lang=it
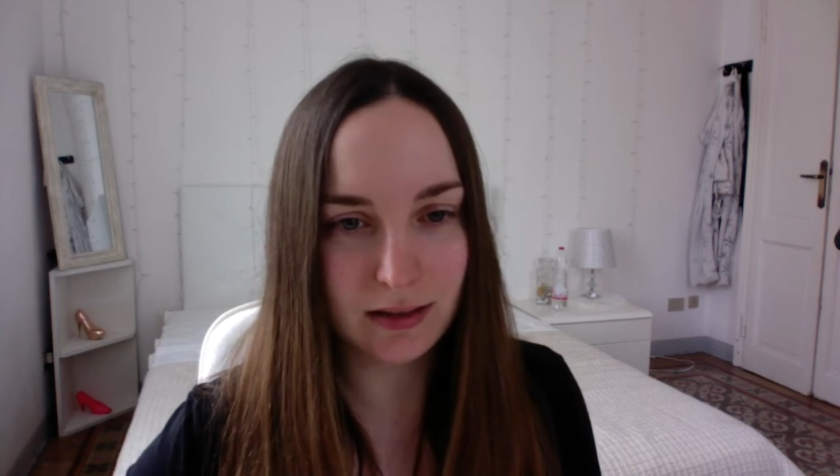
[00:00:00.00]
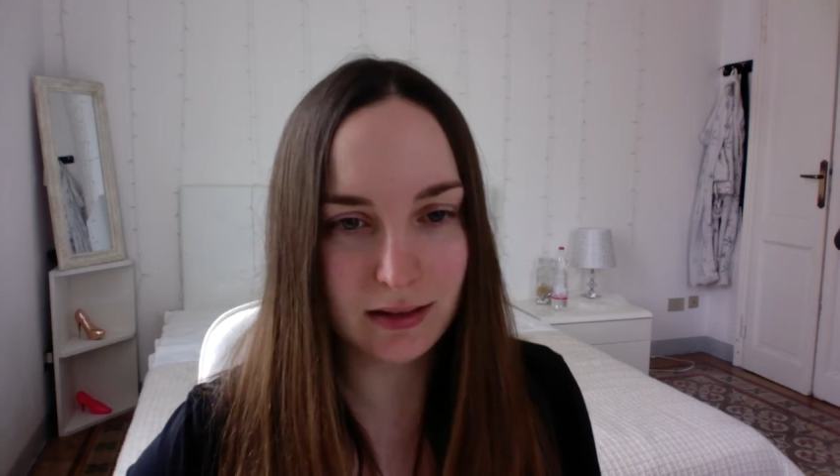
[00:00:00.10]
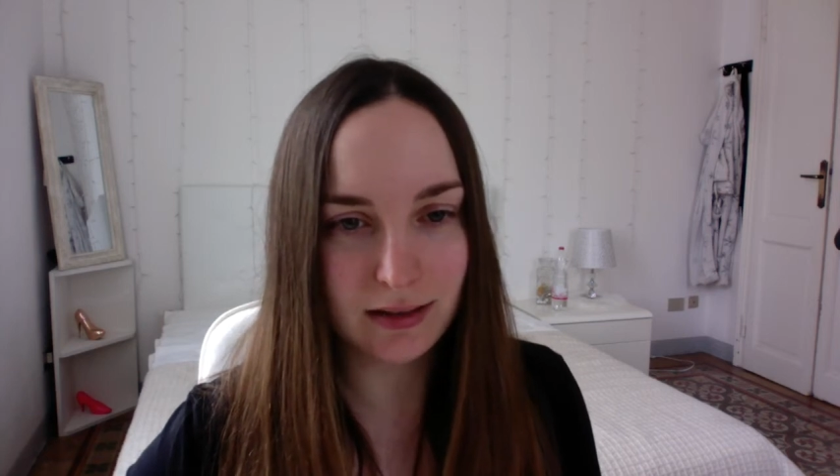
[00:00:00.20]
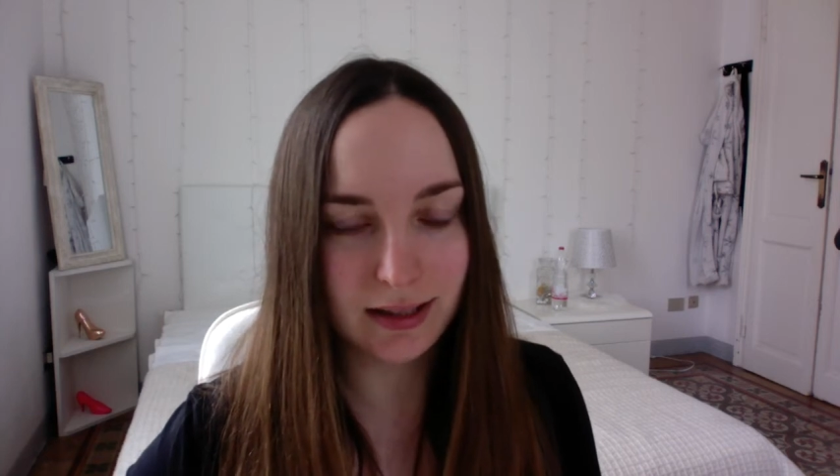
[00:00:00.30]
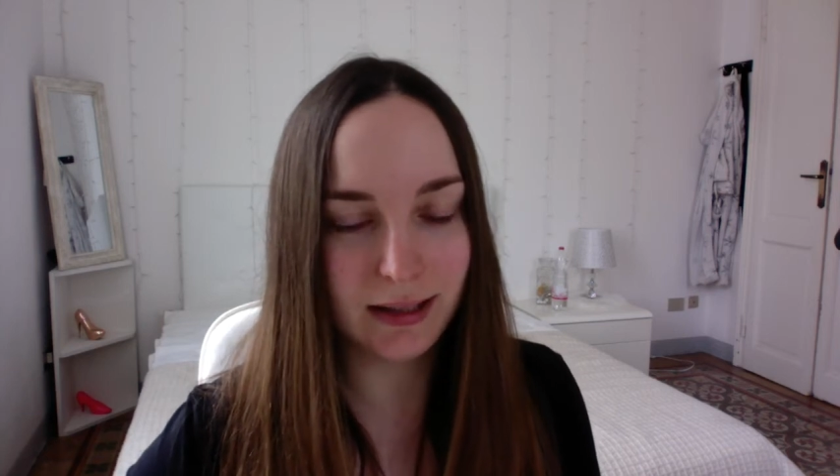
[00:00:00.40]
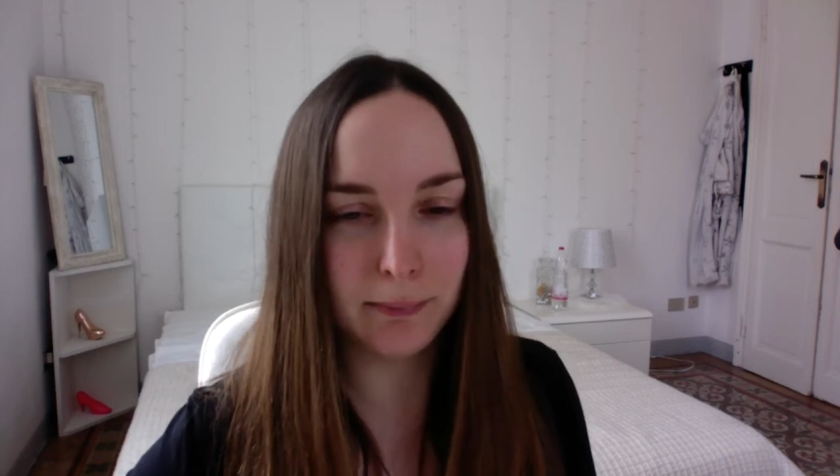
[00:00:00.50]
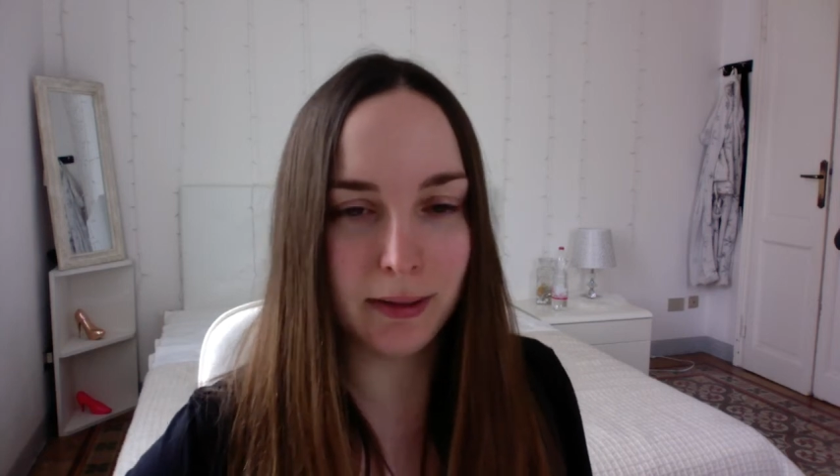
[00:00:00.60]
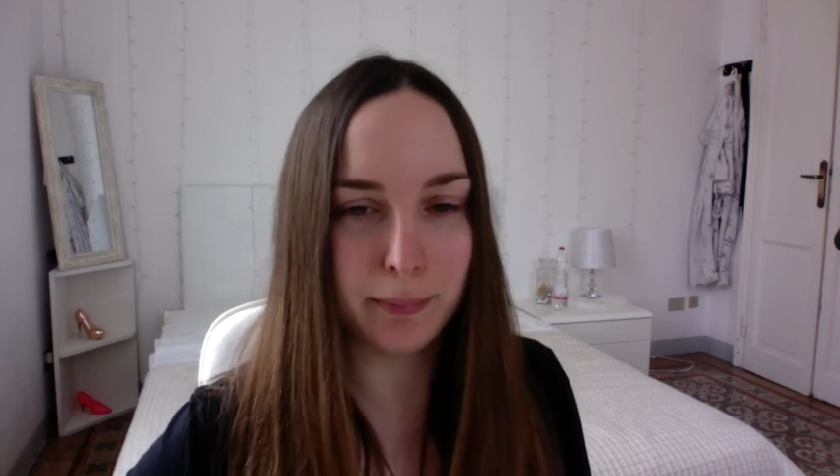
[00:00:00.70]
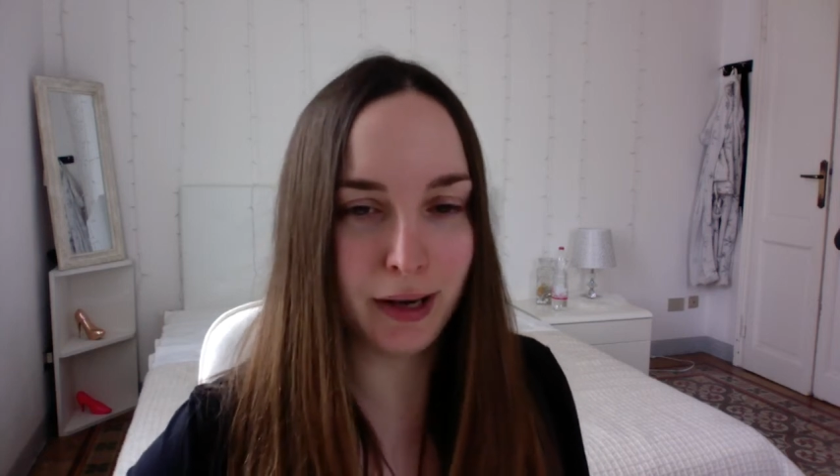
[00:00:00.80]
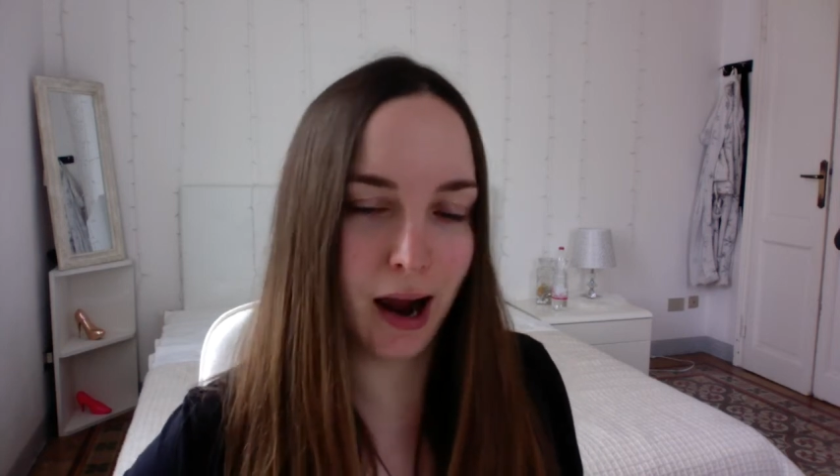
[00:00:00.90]

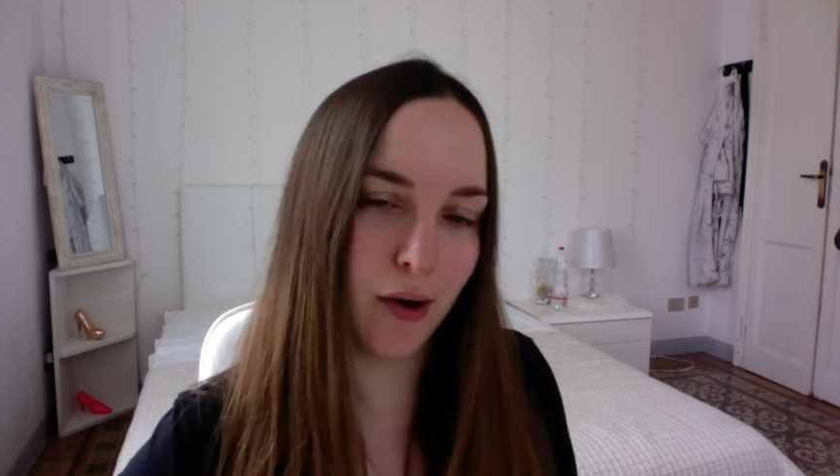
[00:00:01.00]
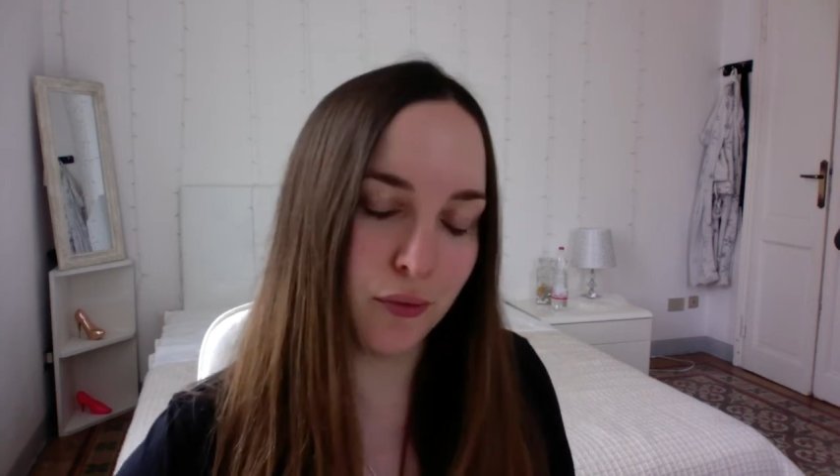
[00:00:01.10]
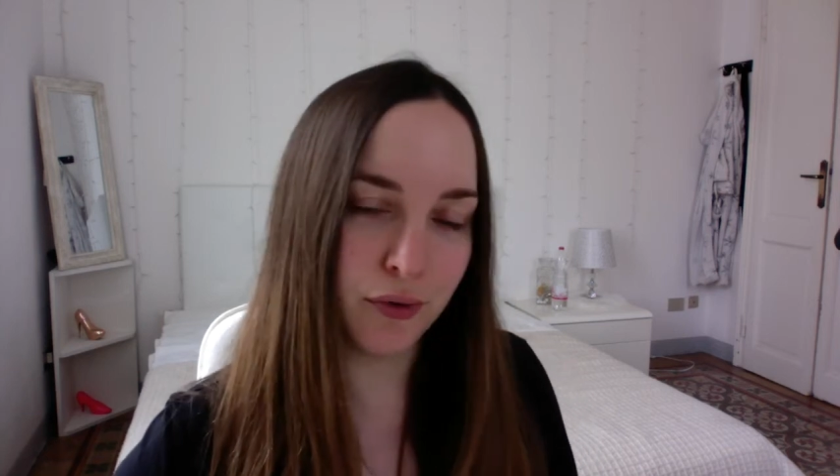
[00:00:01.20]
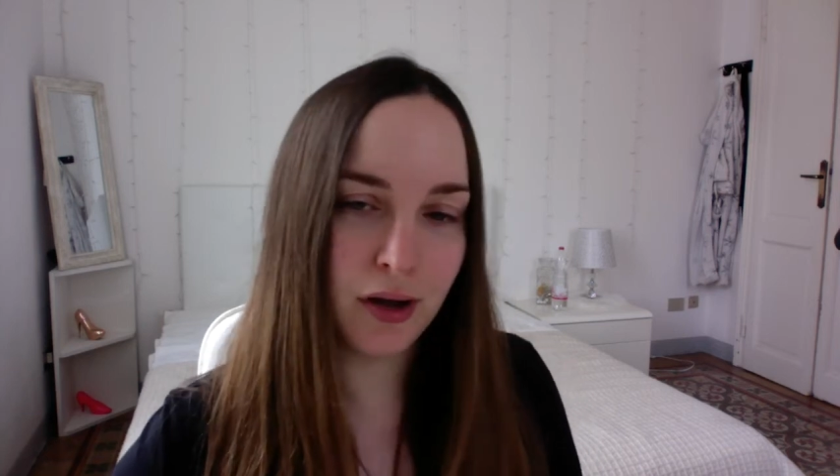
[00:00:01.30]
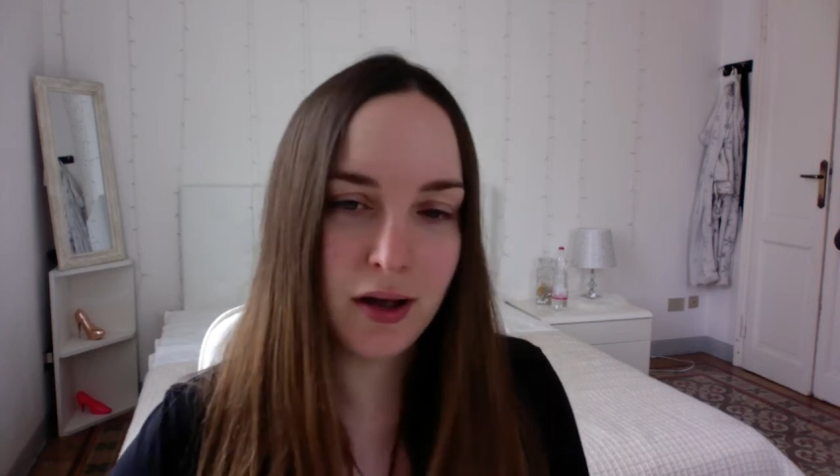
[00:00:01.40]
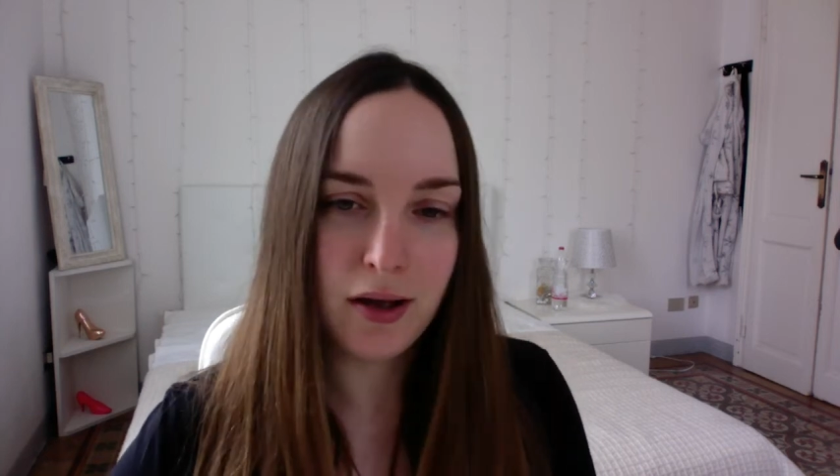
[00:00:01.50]
Gimme Brow